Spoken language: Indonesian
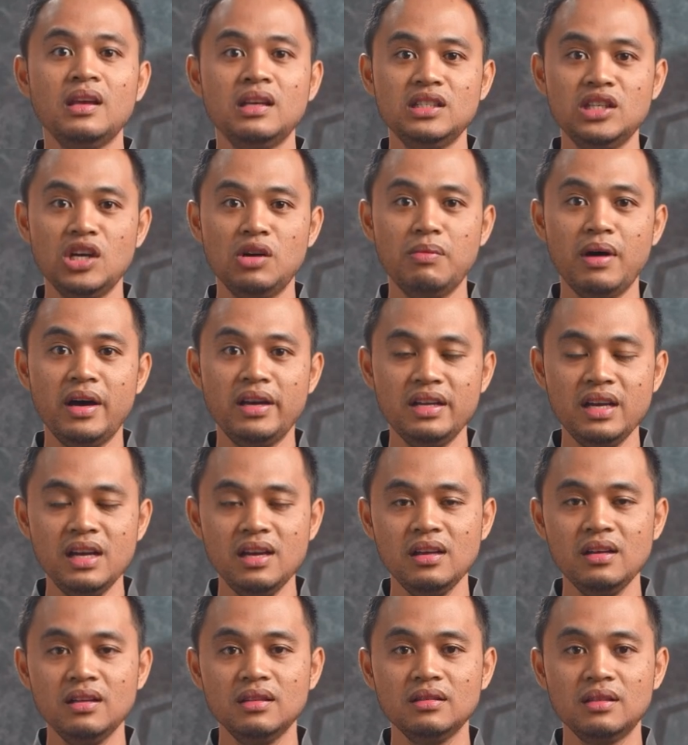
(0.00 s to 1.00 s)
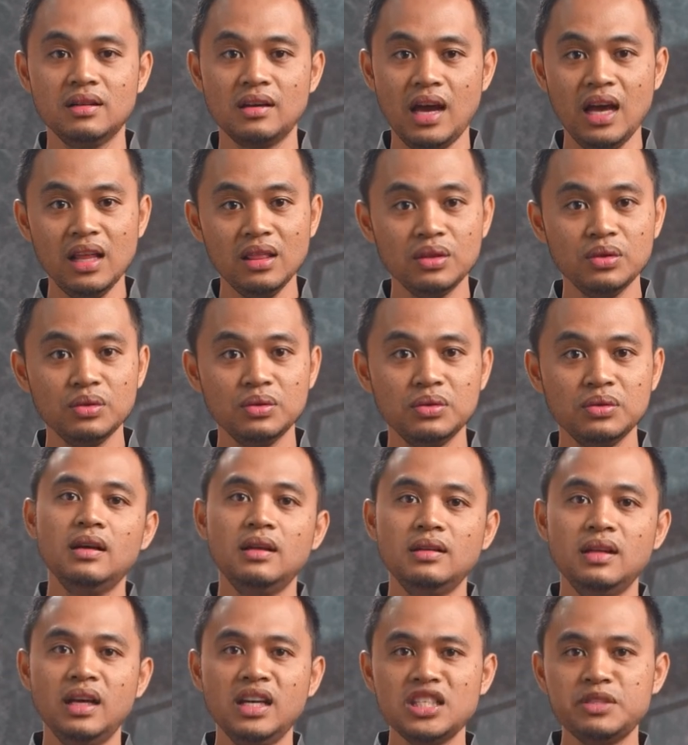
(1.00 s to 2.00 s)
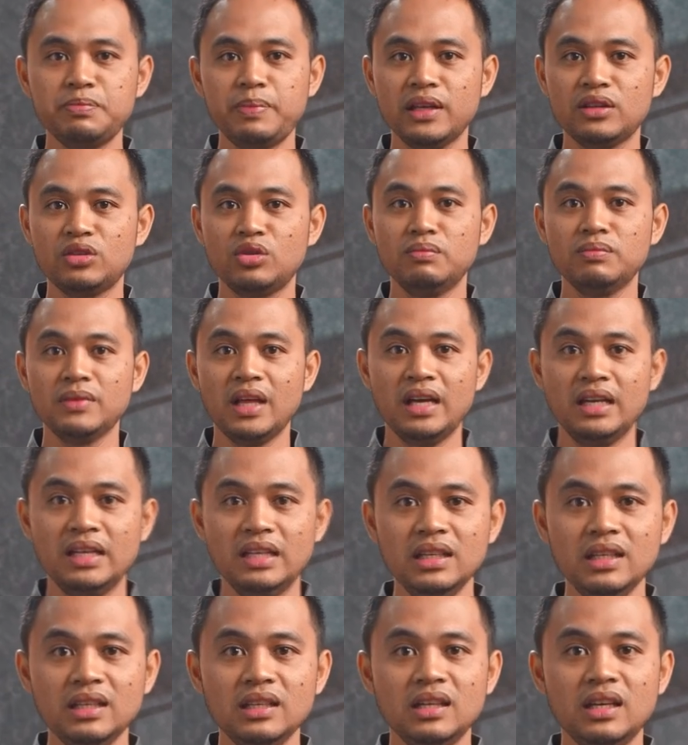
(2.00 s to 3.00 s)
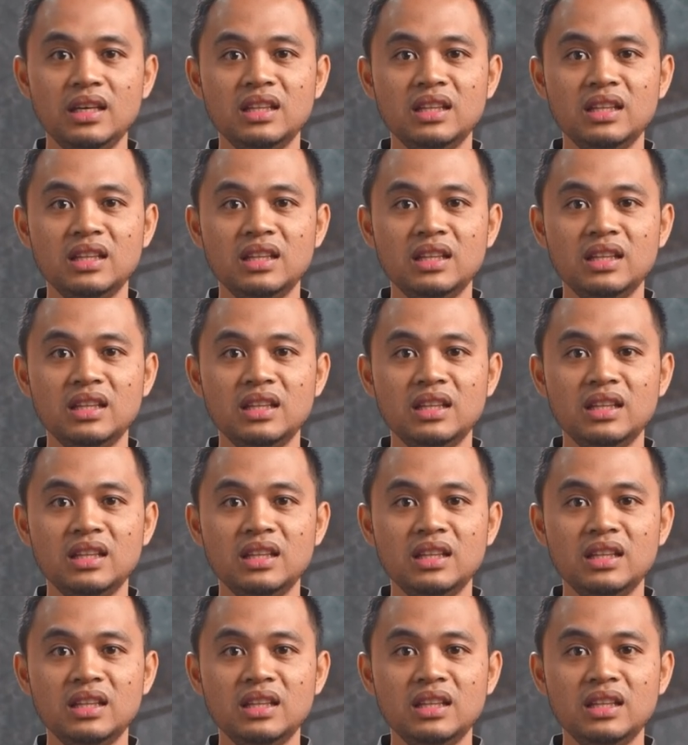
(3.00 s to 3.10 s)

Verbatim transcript: Jawabannya tergantung. Dari spektrum tadi,